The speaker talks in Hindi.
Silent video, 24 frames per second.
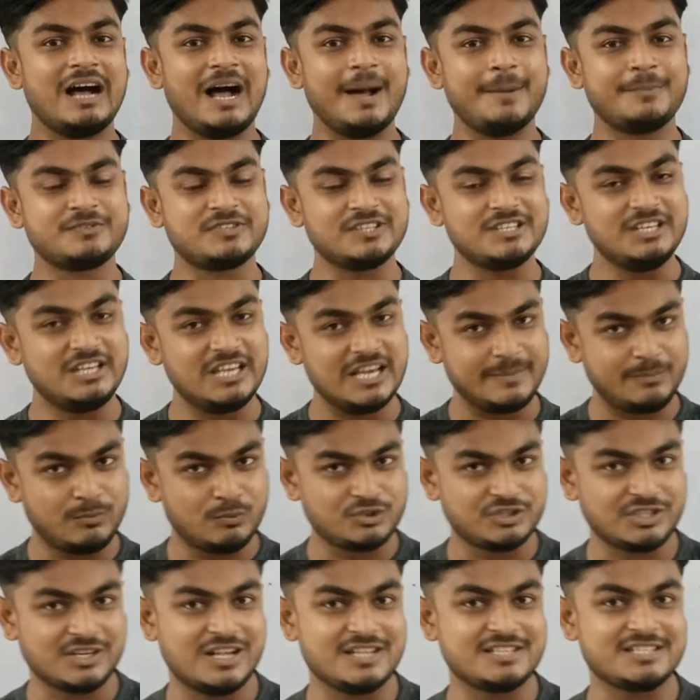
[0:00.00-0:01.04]
आपसे यह
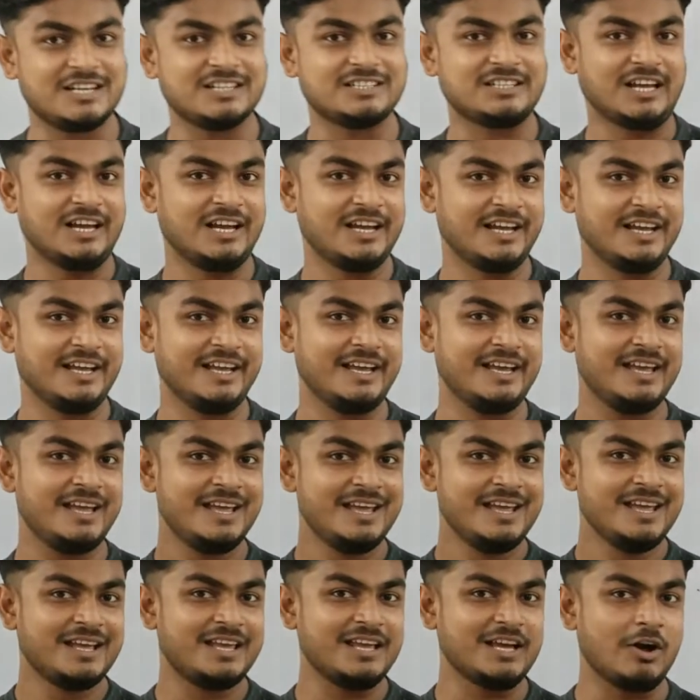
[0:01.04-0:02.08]
पूछना चाहता है
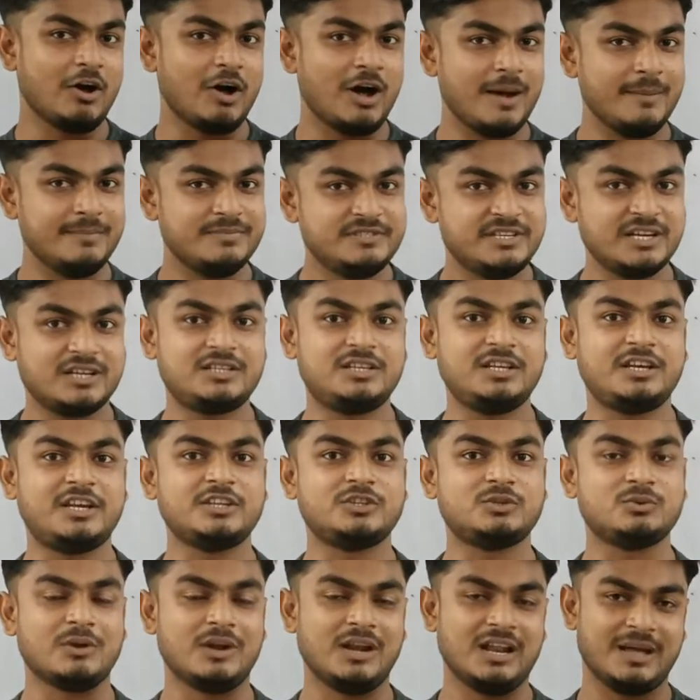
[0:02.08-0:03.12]
कि ऑब्जेक्ट की
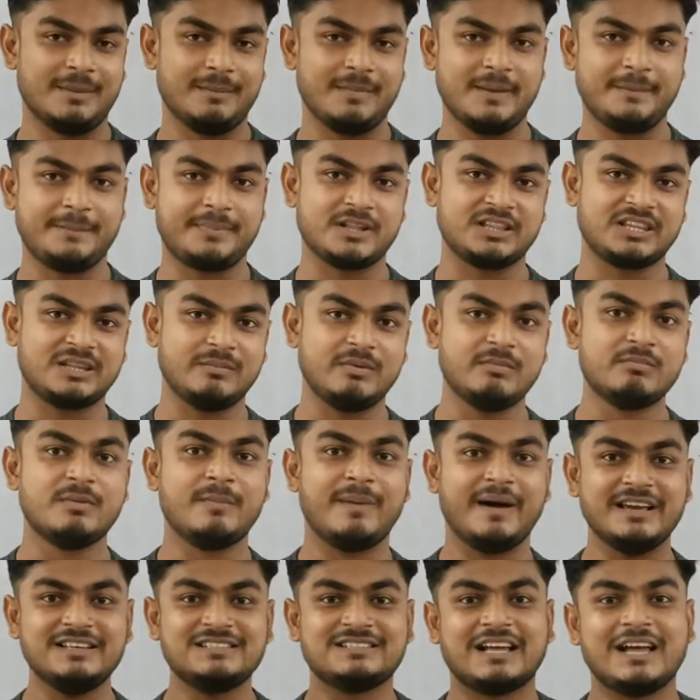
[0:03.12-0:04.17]
तुलना में प्रतिबिंब
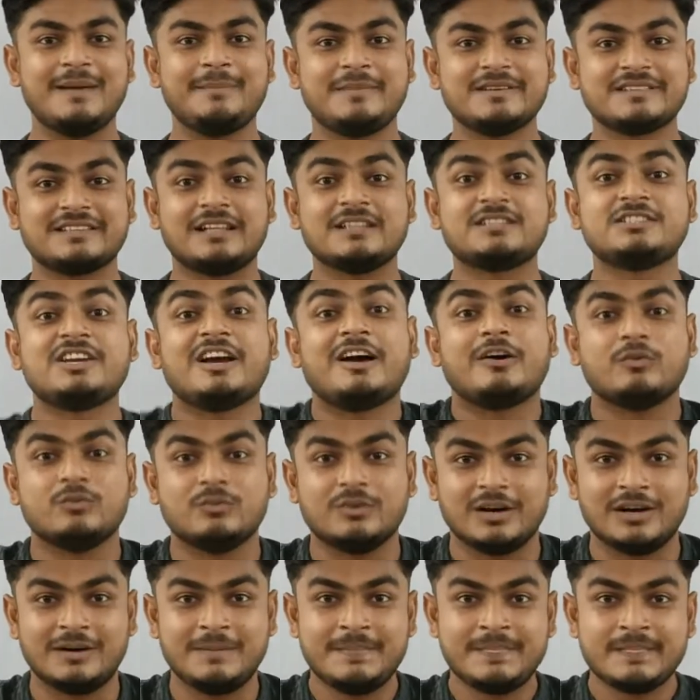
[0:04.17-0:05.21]
भाई साहब के साथ क्या
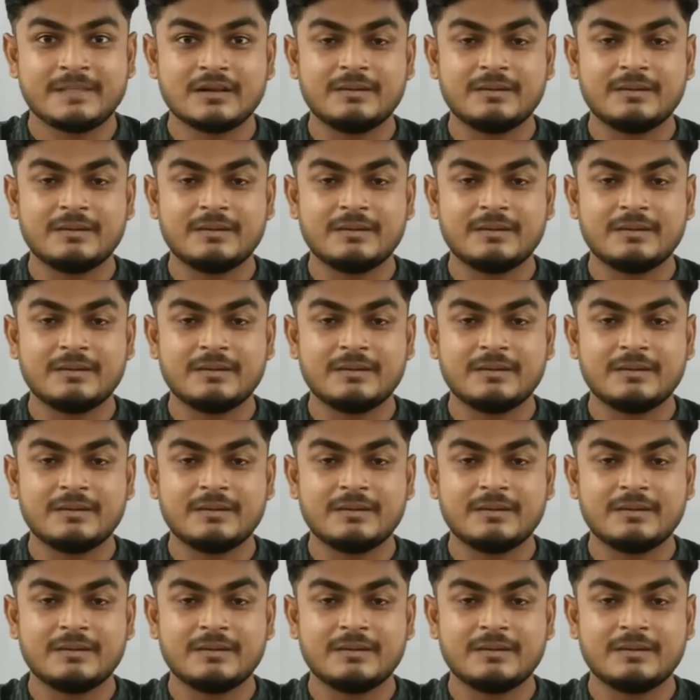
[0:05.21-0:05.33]
हुआ